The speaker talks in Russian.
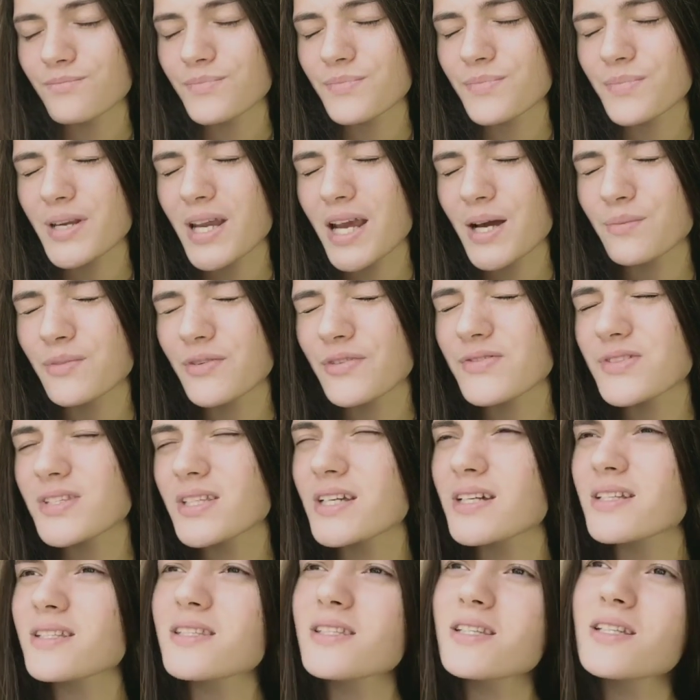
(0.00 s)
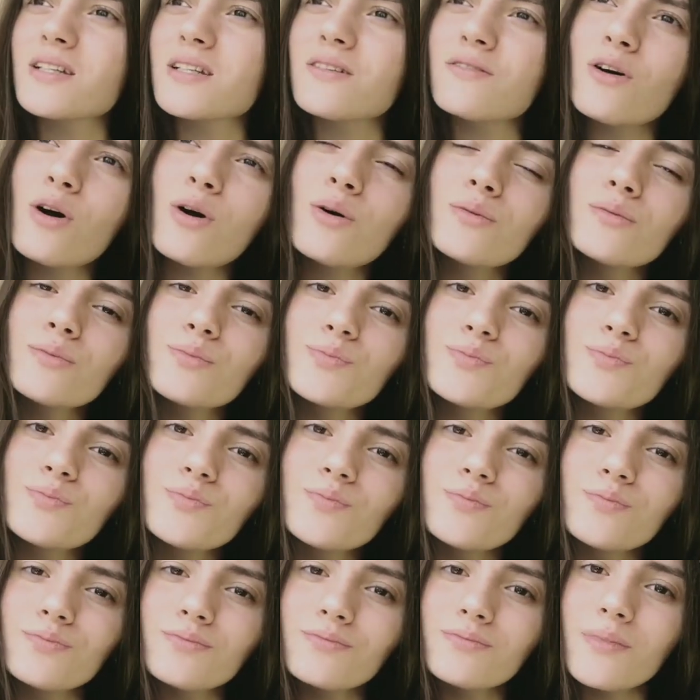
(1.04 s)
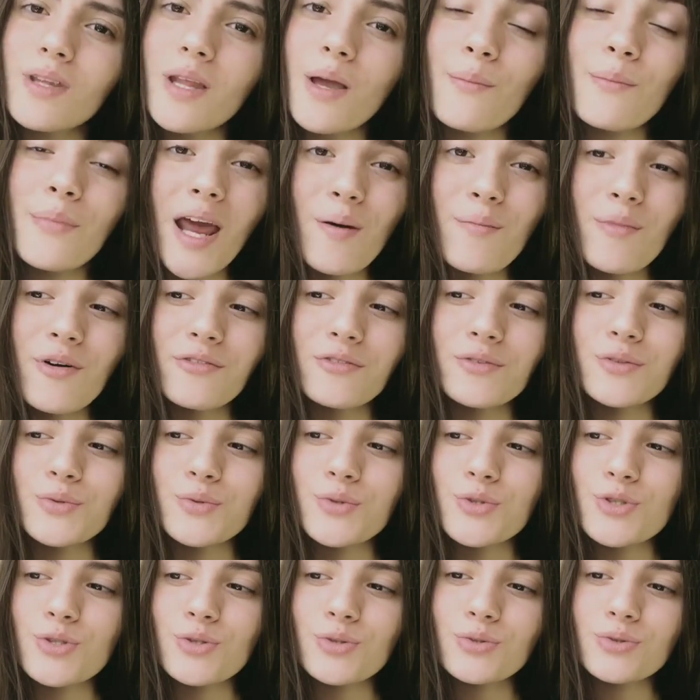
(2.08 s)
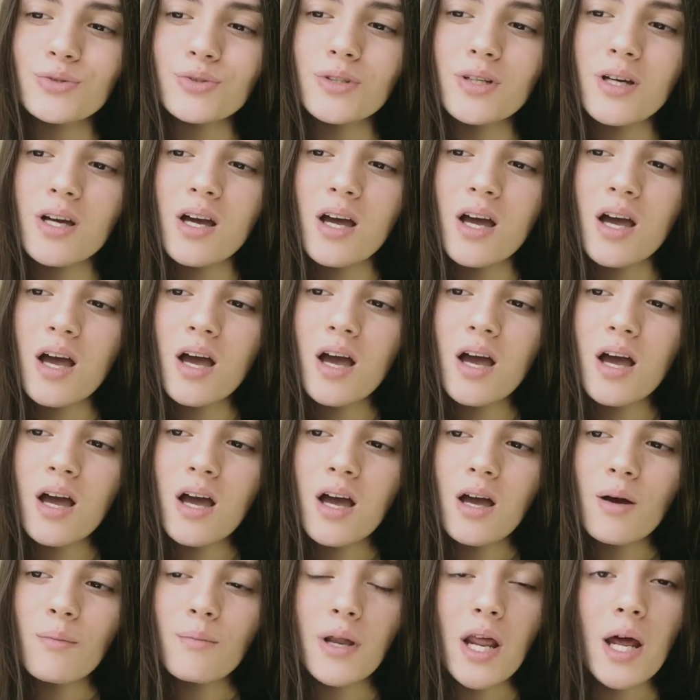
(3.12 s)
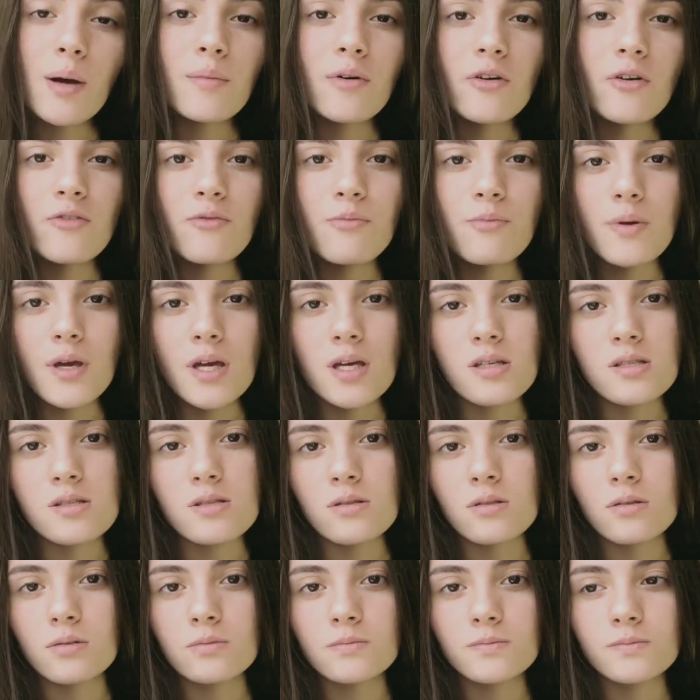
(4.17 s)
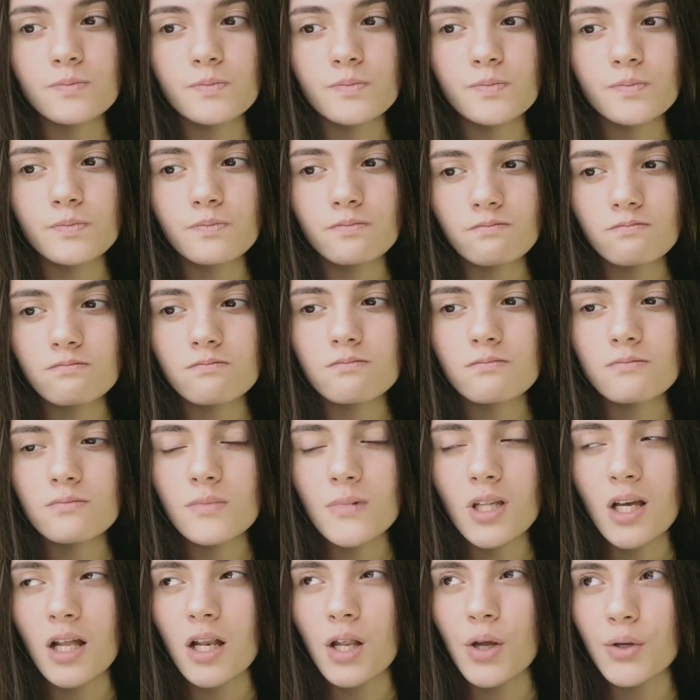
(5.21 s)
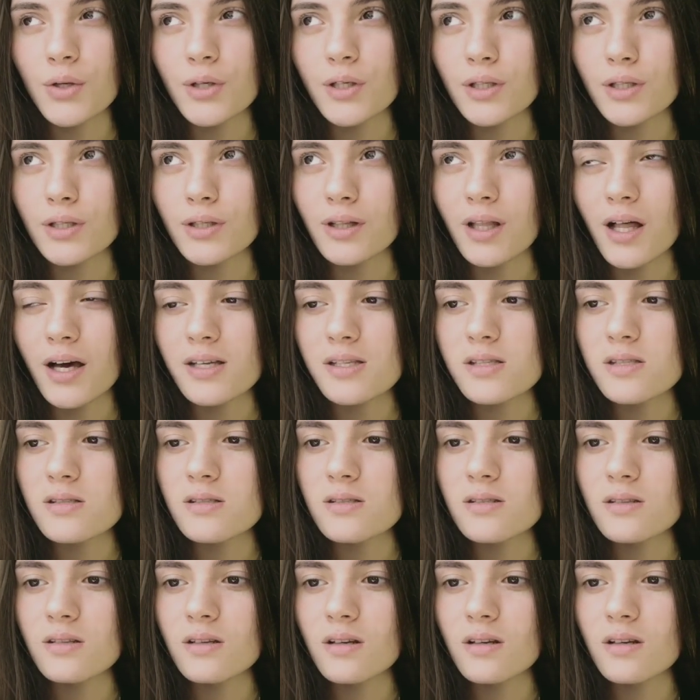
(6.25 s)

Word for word: Прямо в сердце его, прямо в душу, прямо в бездну далеких глаз.